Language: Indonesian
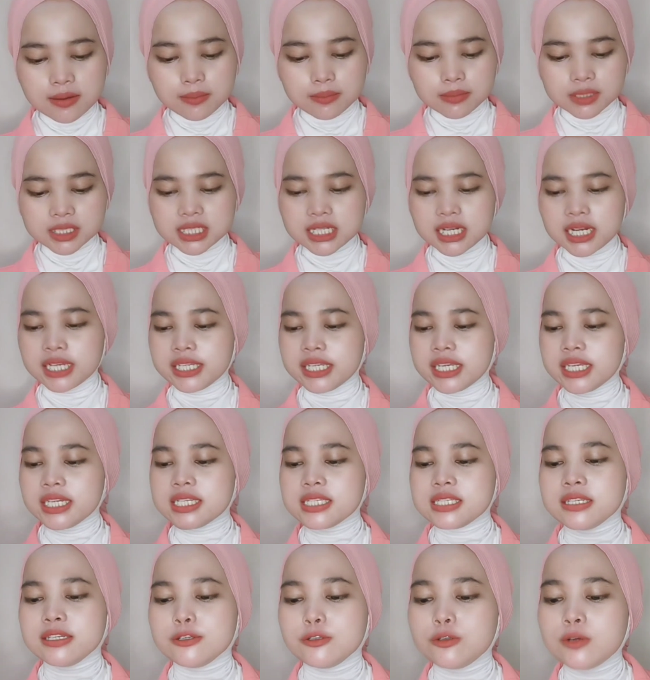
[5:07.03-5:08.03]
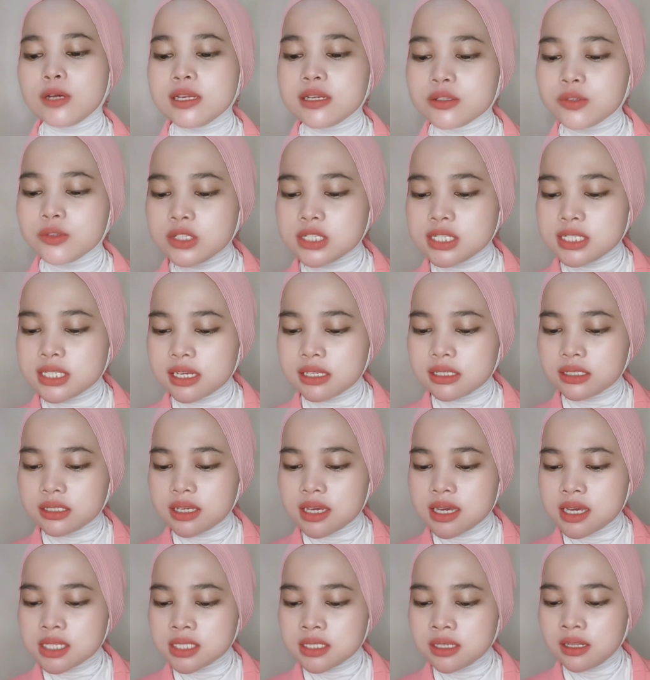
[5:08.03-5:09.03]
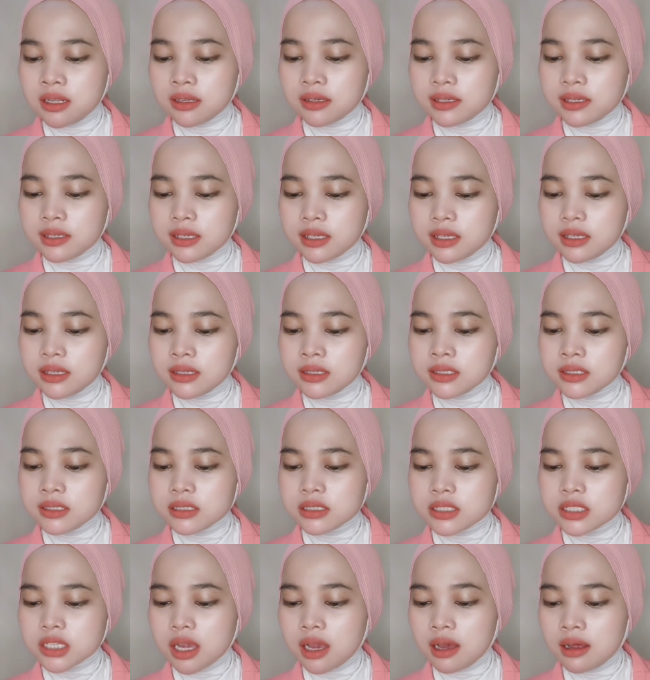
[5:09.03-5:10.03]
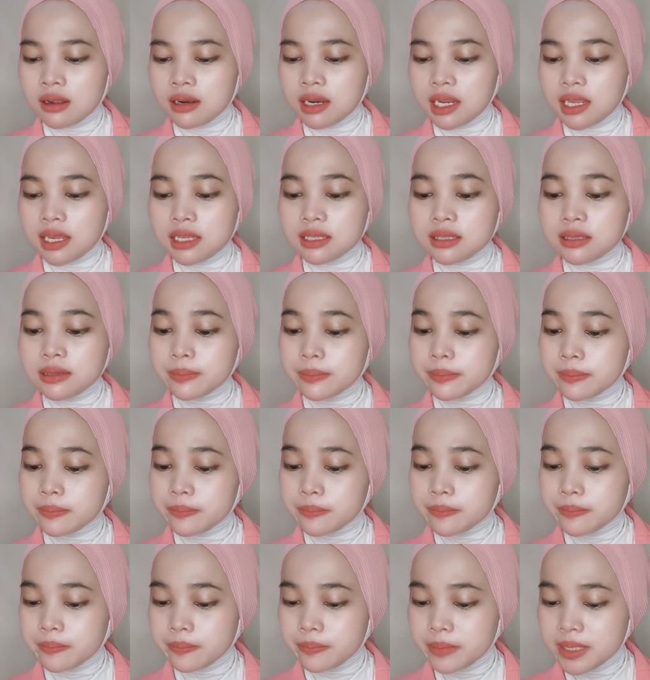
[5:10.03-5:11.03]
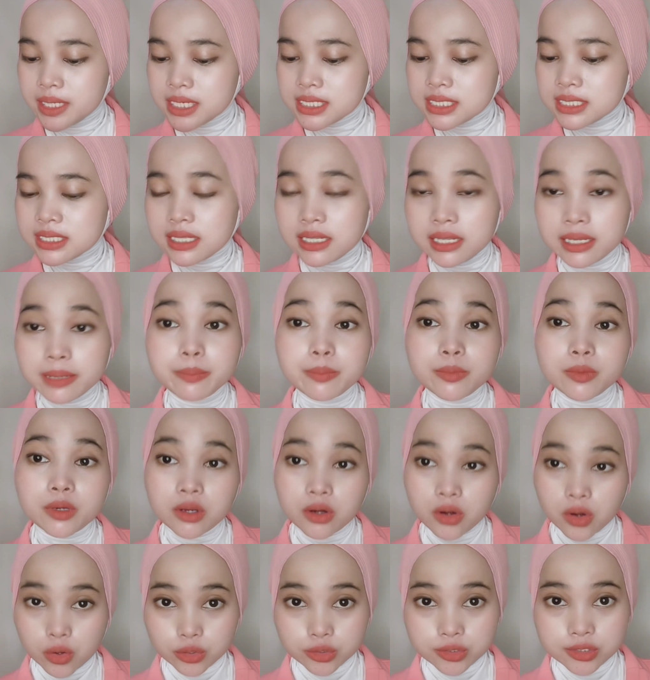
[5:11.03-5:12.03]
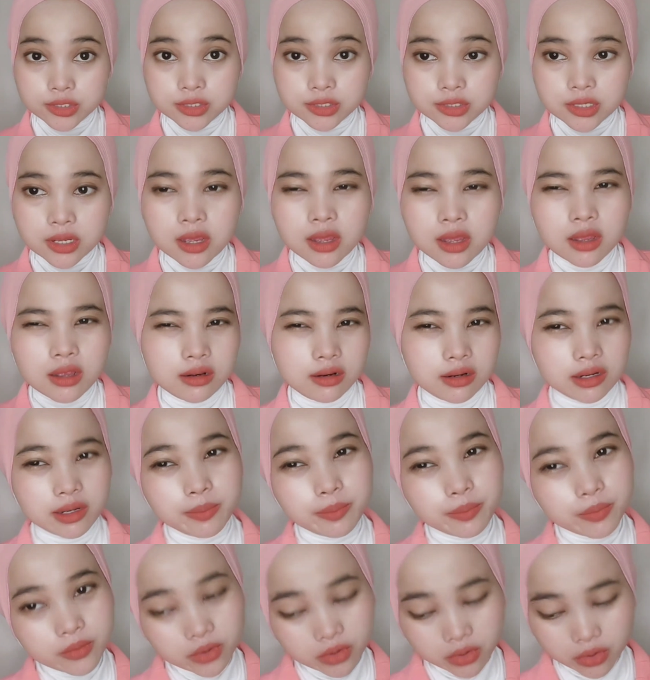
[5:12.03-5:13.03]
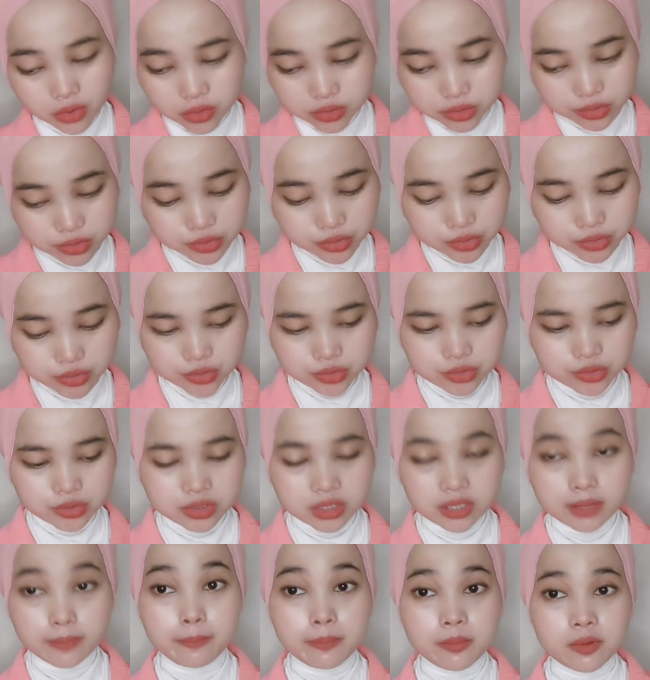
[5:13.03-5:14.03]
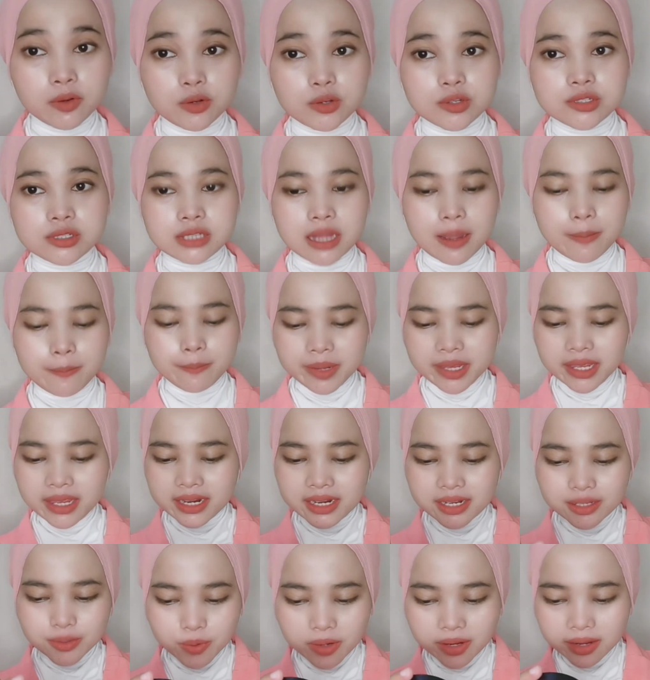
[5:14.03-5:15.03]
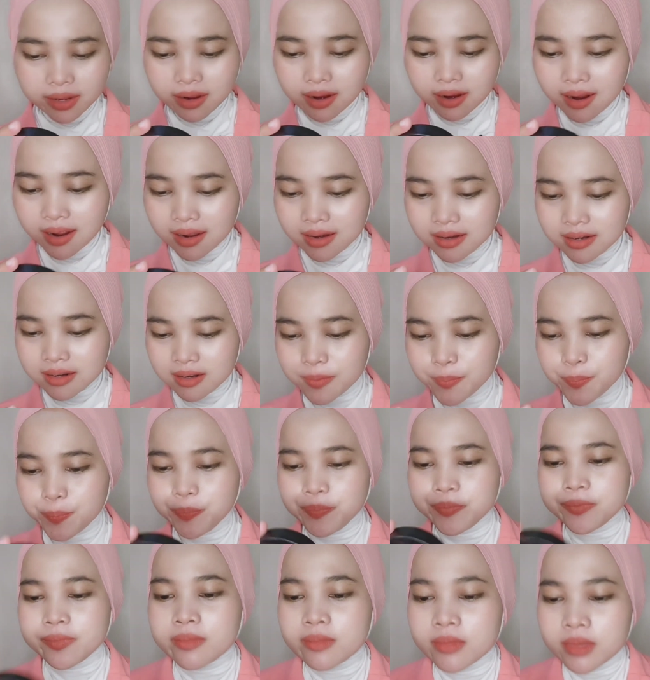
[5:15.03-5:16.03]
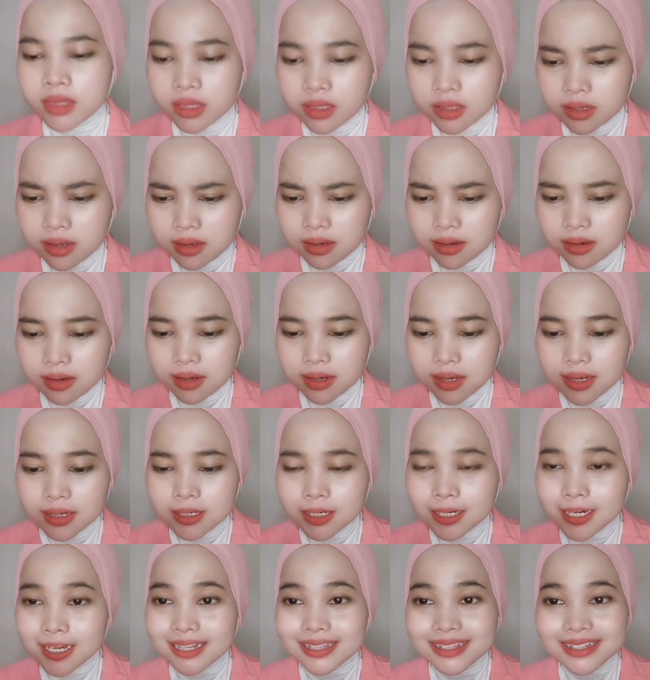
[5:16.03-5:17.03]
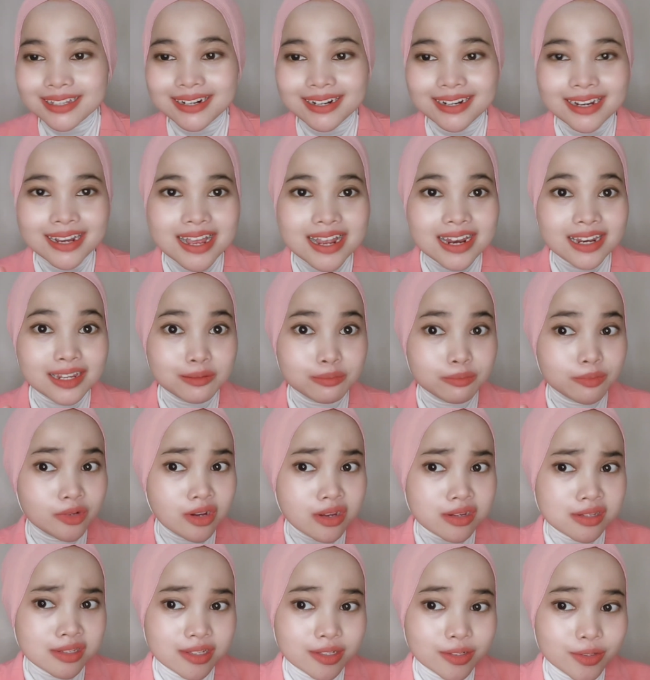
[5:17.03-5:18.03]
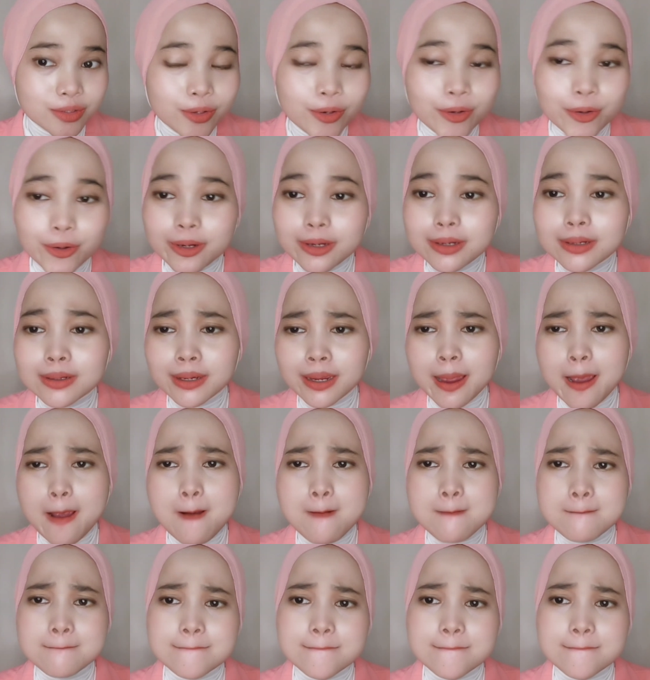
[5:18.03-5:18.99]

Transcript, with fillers: Masalahnya di sini tuh ada tulisannya Silky Chocolate Mist Lip Gloss, Lip Gloss, Lip Gloss. Tapi ini tuh kayak nggak ada nggak ada kriteria lip gloss gitu loh kayak